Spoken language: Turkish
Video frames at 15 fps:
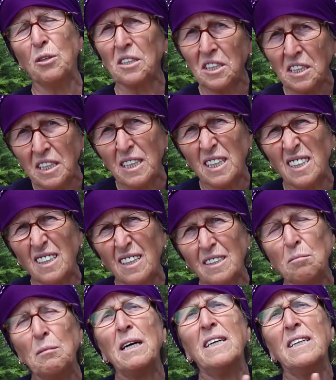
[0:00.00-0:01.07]
bulaşık
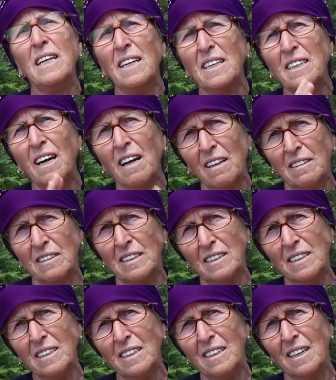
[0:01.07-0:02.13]
yıkayacağız. Makineleri
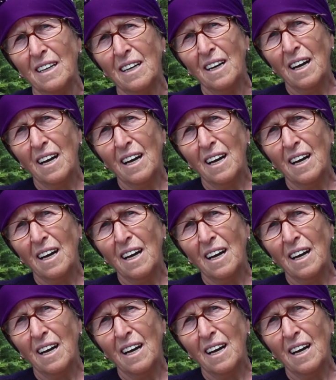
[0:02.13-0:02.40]
kaldırdık.